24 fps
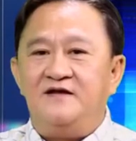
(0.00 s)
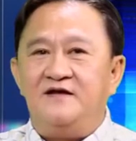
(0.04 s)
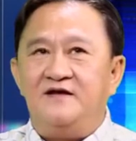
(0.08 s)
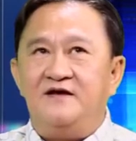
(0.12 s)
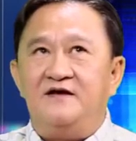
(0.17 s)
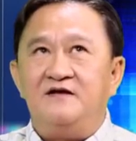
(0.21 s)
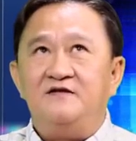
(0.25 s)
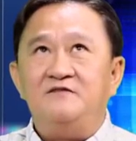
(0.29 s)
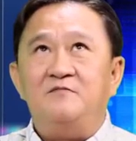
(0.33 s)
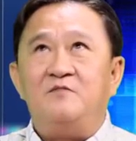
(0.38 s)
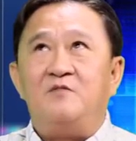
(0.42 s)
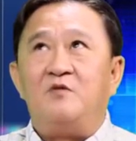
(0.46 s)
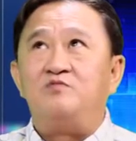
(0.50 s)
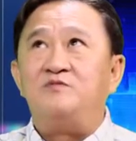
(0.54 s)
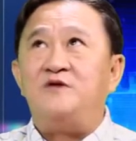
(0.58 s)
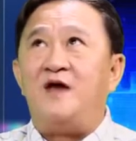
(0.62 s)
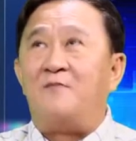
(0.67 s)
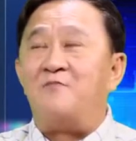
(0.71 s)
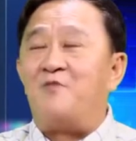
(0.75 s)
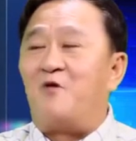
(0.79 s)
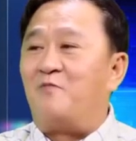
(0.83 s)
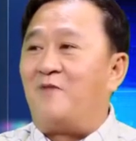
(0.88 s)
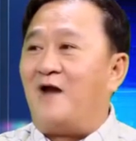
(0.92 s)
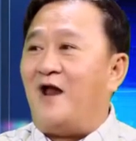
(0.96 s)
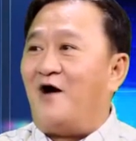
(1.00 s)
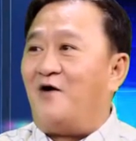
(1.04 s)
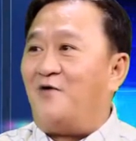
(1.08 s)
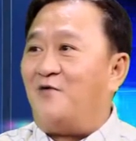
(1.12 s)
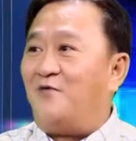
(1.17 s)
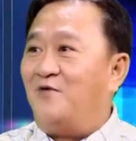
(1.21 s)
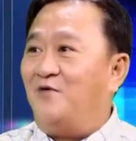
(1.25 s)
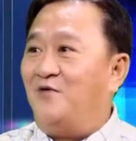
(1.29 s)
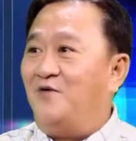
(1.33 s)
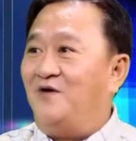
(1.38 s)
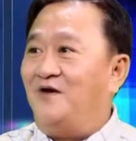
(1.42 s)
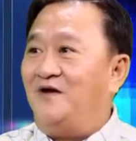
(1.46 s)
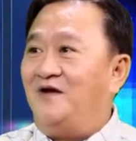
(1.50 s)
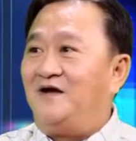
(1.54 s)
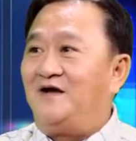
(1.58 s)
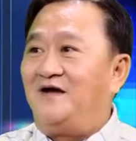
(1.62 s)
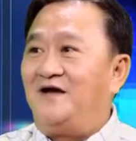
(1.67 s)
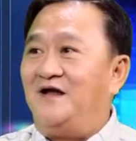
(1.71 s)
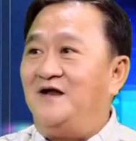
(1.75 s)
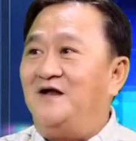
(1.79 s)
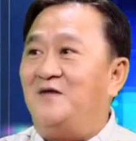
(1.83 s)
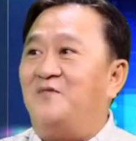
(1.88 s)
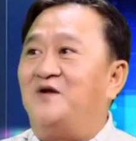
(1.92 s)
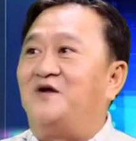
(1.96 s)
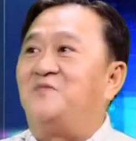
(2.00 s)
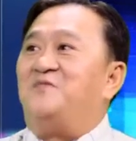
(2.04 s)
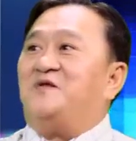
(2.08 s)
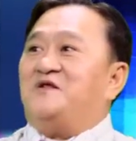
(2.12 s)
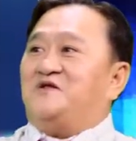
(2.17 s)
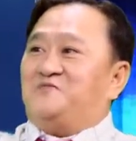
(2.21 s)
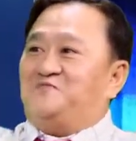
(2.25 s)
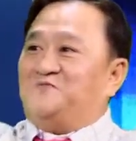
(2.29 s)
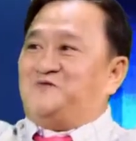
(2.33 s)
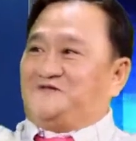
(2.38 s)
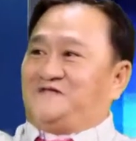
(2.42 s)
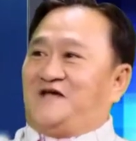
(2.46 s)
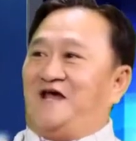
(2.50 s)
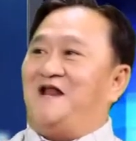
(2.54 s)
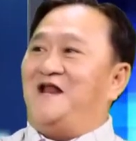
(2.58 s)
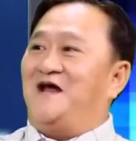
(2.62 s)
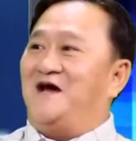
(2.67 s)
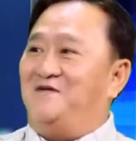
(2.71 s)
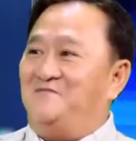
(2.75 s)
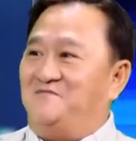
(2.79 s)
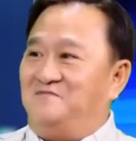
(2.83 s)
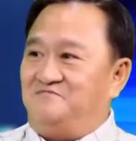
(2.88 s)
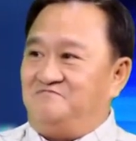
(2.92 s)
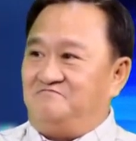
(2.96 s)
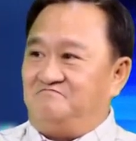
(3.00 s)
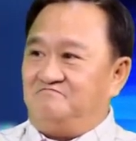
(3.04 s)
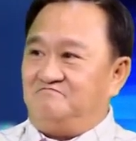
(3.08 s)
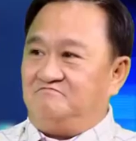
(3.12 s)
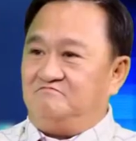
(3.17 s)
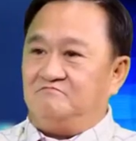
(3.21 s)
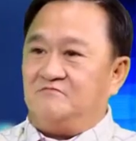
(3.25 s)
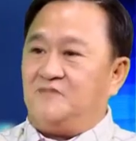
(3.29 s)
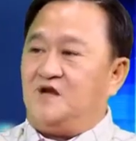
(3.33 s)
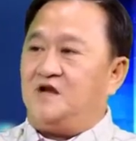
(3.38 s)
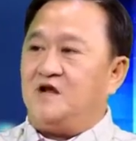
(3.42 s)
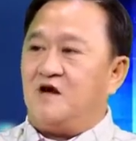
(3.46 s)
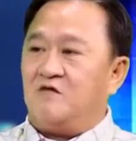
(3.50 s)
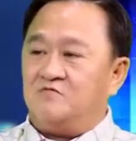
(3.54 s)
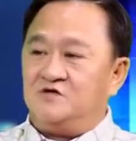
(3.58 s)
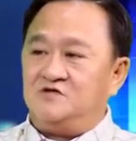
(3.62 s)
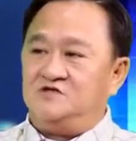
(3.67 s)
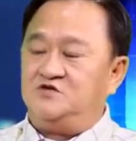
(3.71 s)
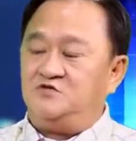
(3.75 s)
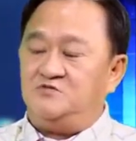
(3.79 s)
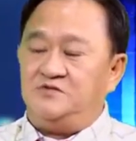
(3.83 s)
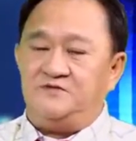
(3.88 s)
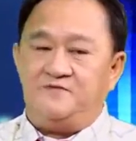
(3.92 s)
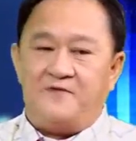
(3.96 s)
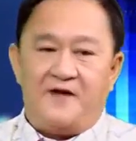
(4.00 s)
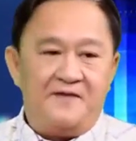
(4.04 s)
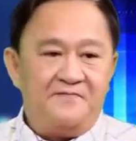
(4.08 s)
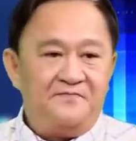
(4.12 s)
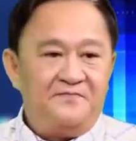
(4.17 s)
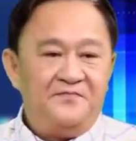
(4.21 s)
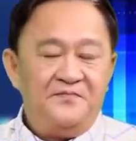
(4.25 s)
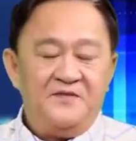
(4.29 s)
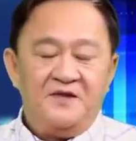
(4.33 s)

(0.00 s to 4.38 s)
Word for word: này mình một nhà một lầu, à. cái là mình xây lên, mình không có xin phép.